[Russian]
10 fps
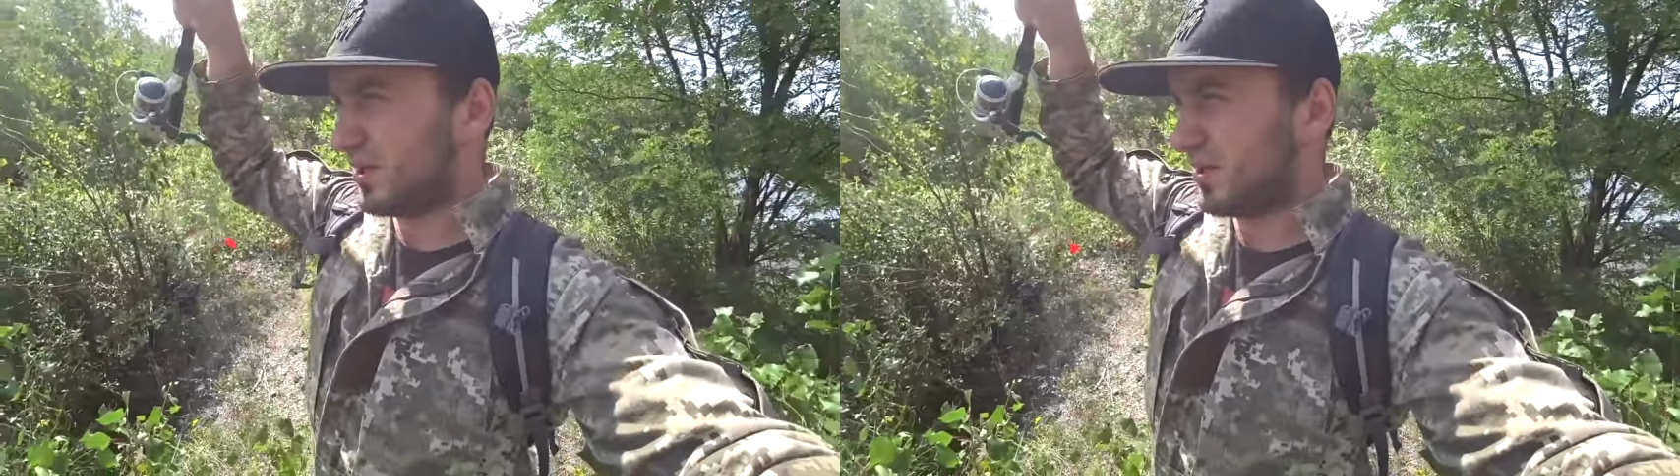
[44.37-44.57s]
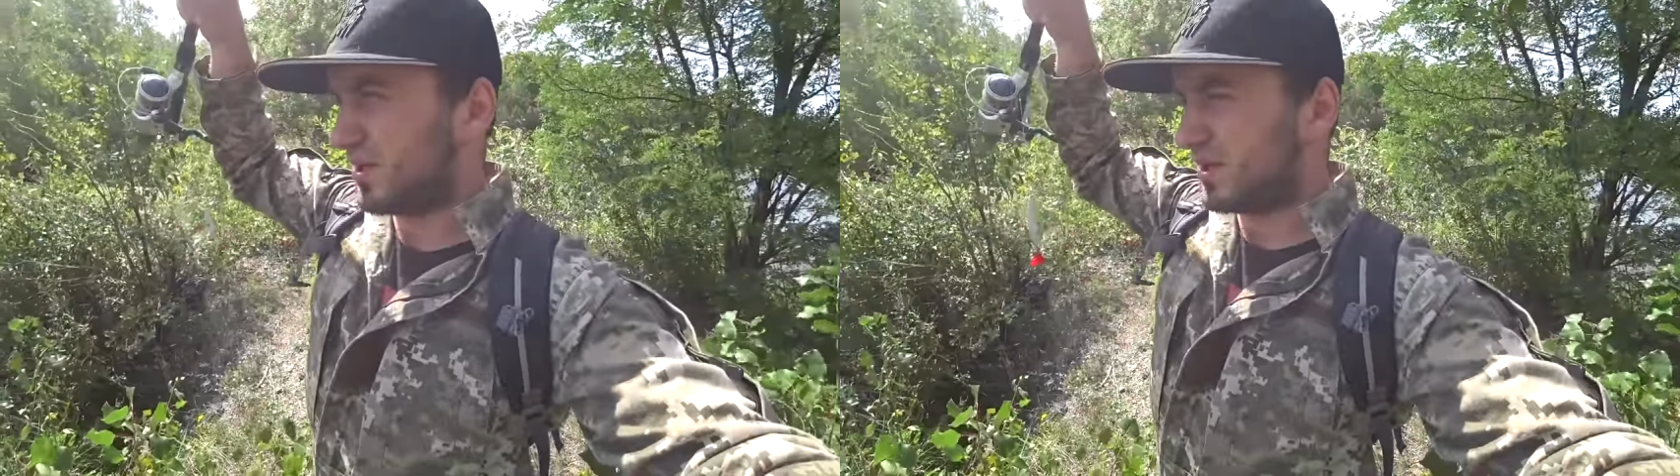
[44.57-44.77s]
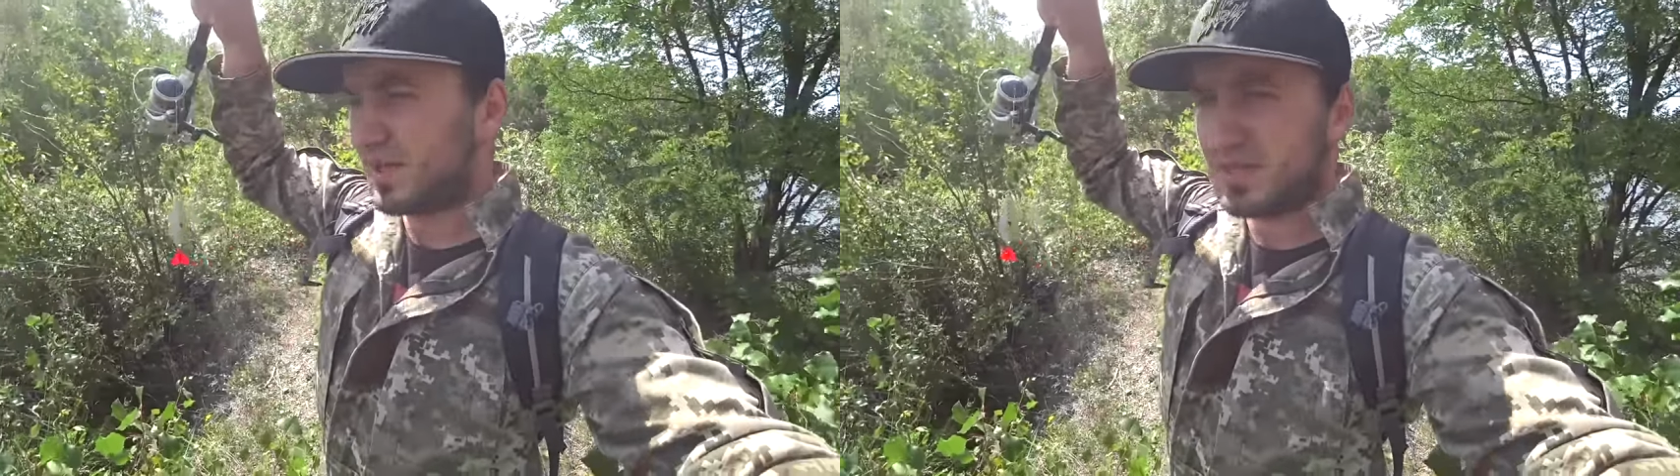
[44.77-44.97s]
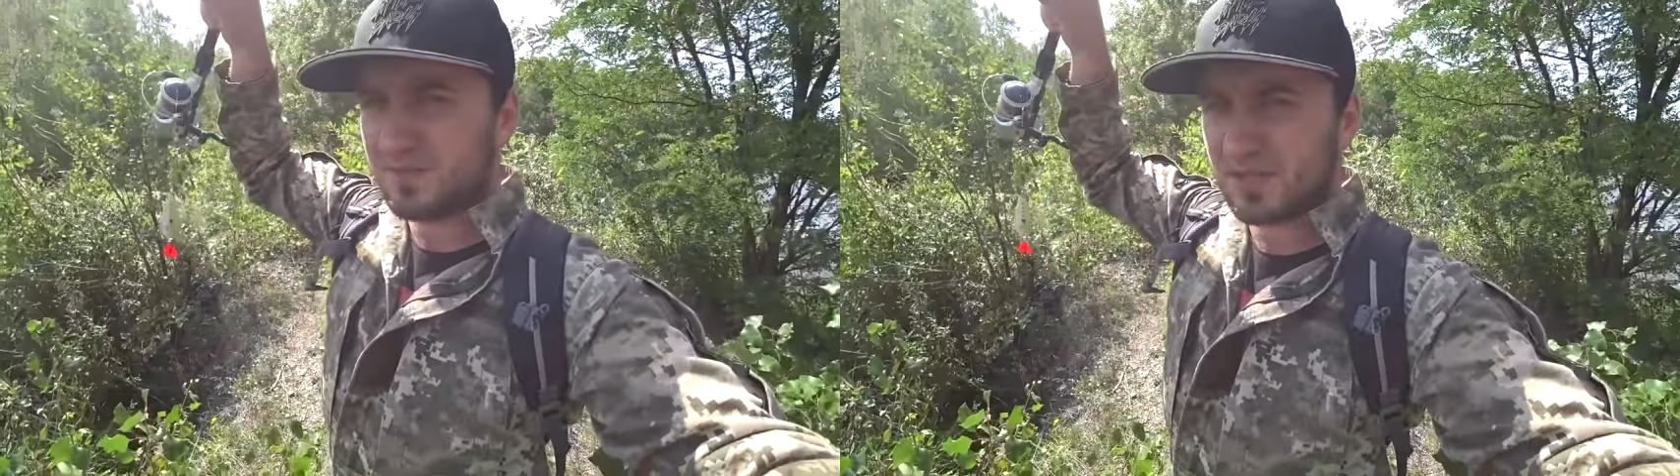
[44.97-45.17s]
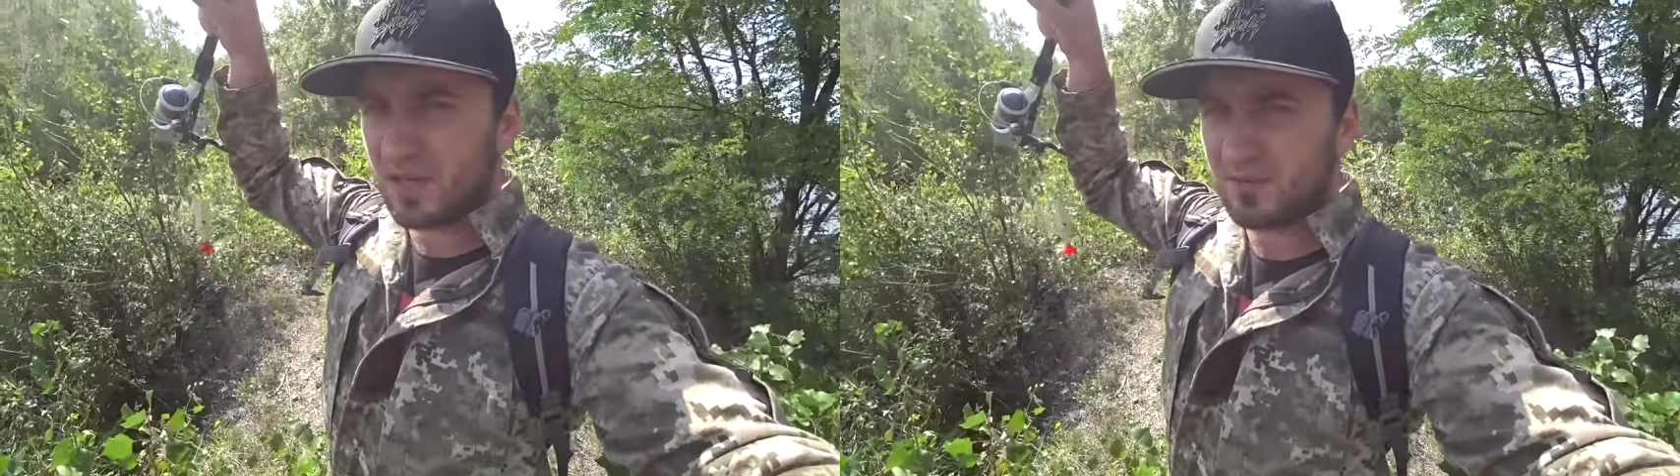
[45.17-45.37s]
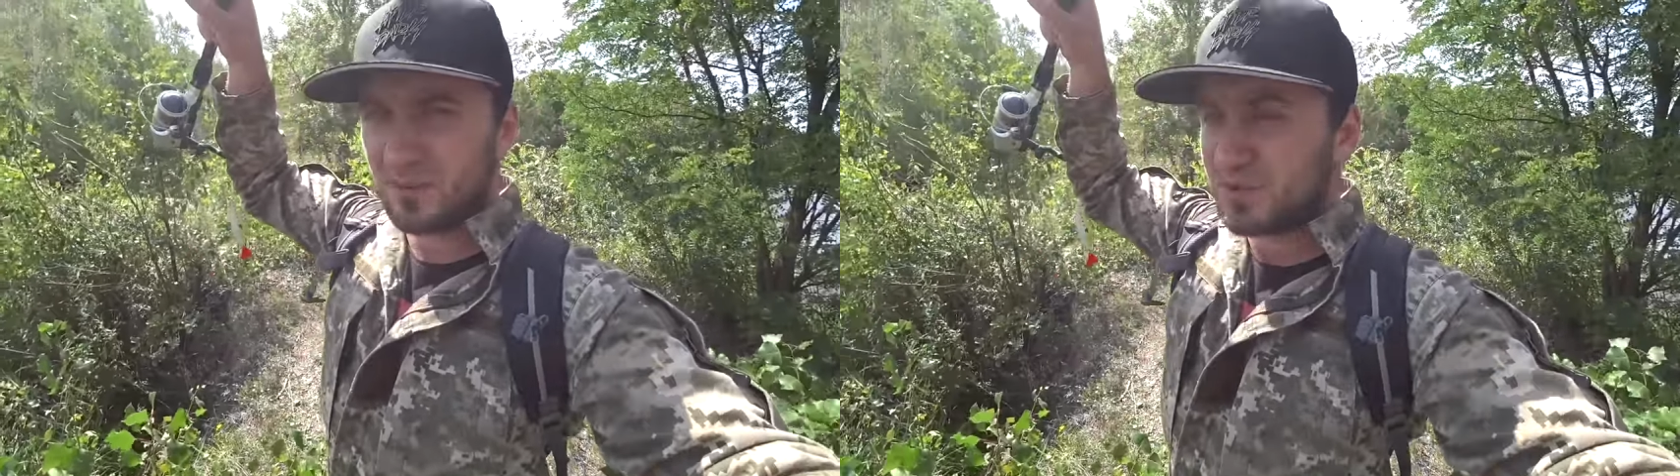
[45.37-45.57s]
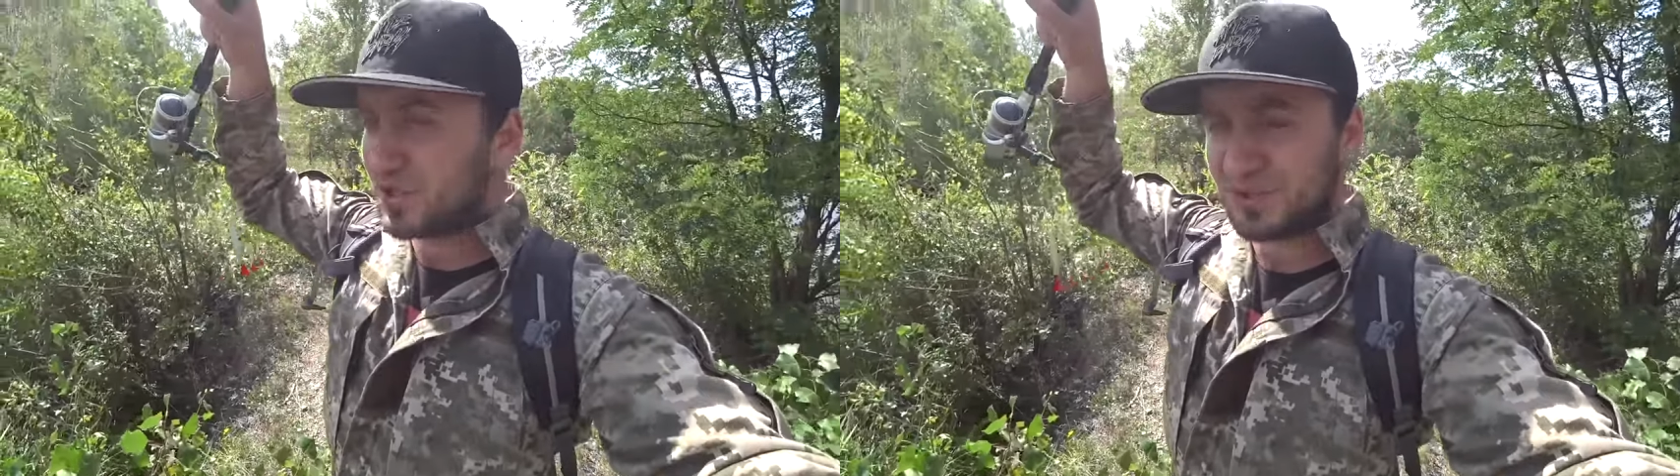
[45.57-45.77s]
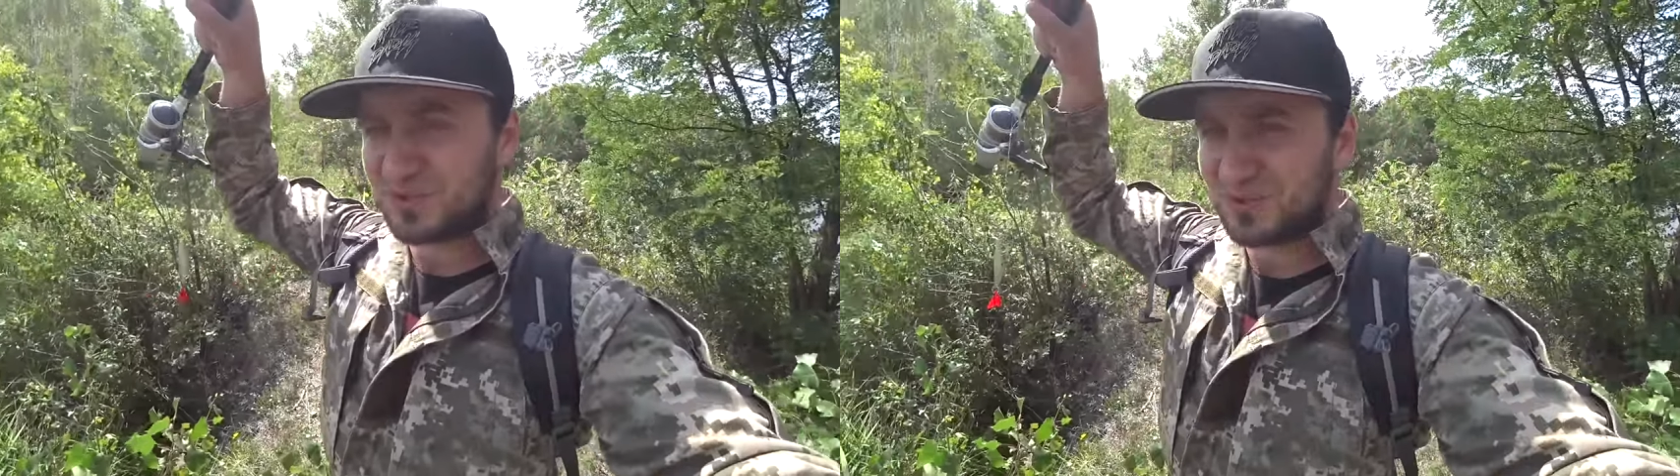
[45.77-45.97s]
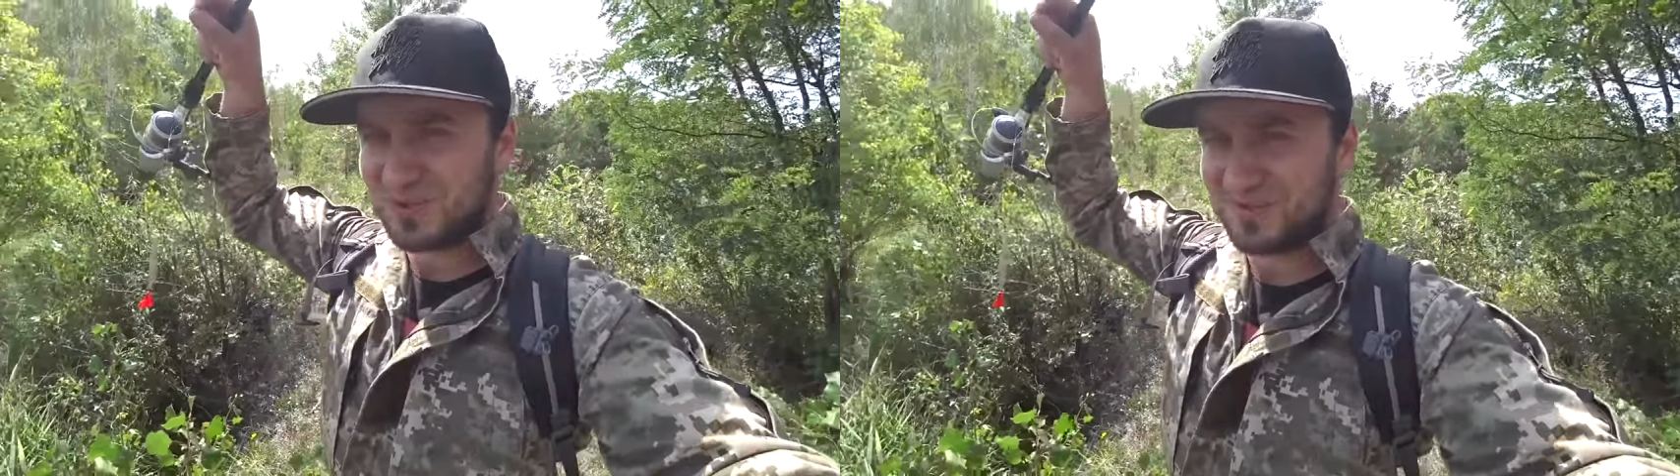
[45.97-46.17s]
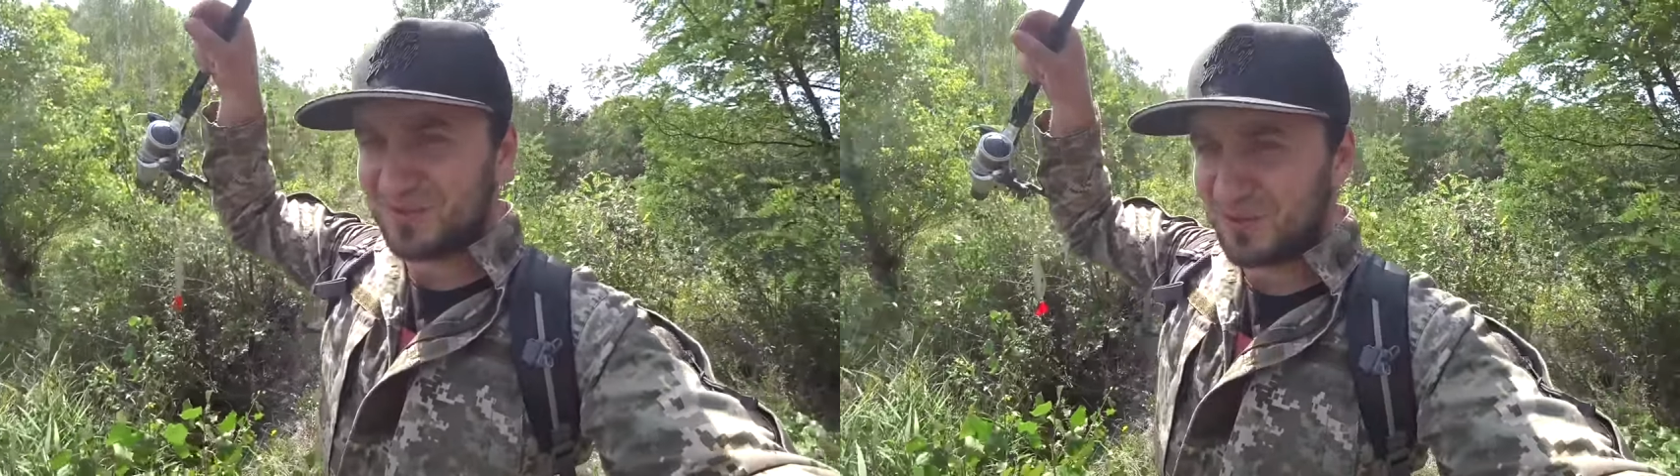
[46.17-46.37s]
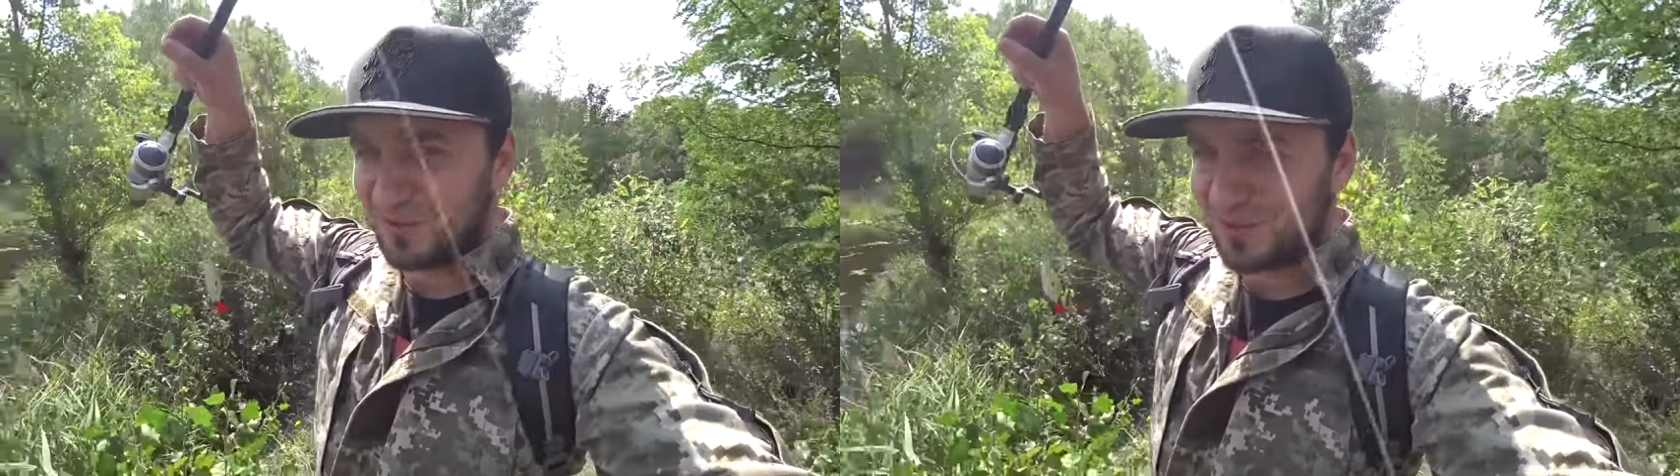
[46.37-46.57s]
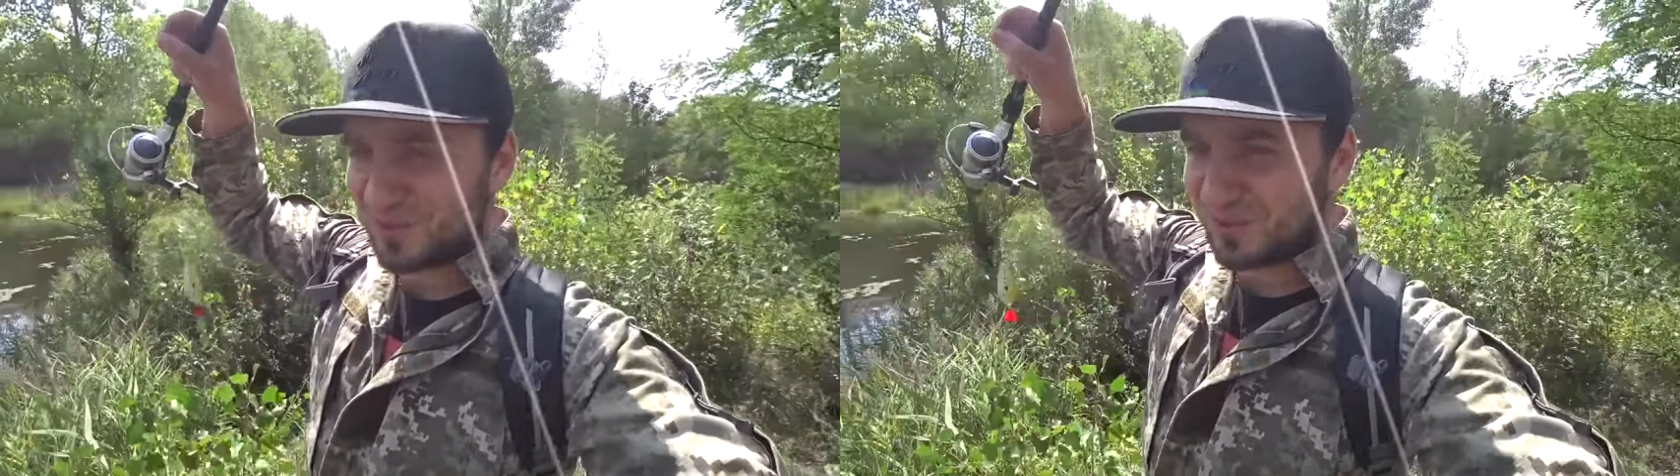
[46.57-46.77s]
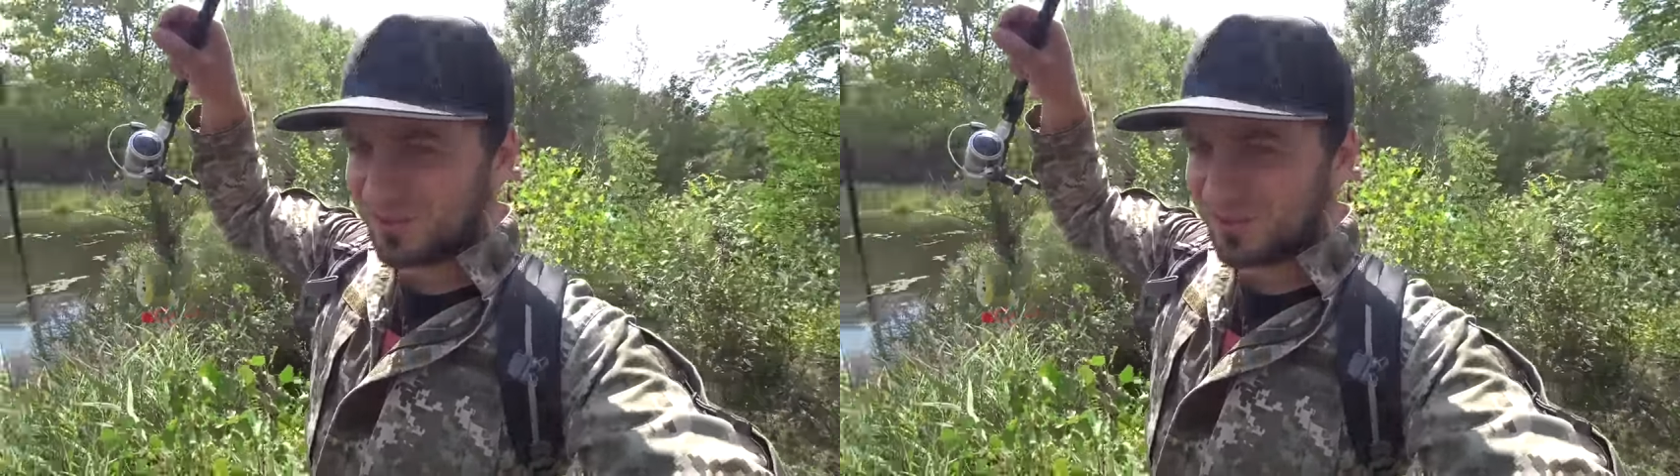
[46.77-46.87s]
Э, я не взял вообще на что ловить. Я думал, что